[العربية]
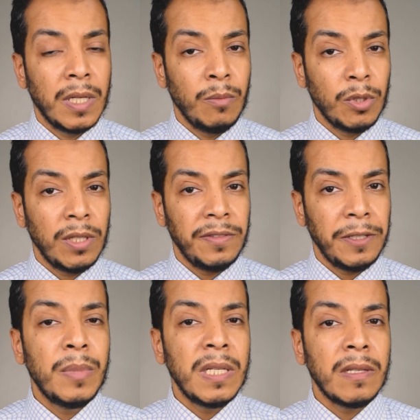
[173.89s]
المرتفع
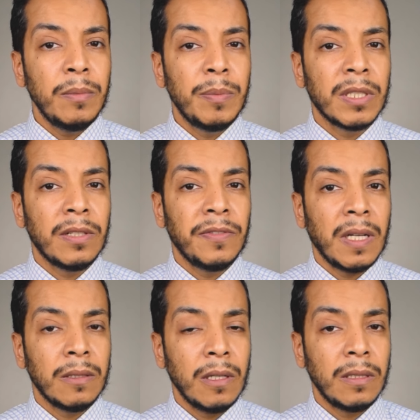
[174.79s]
بيسبب
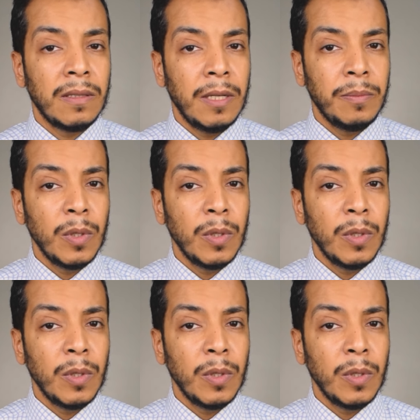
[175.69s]
ارتفاع ضغط الدم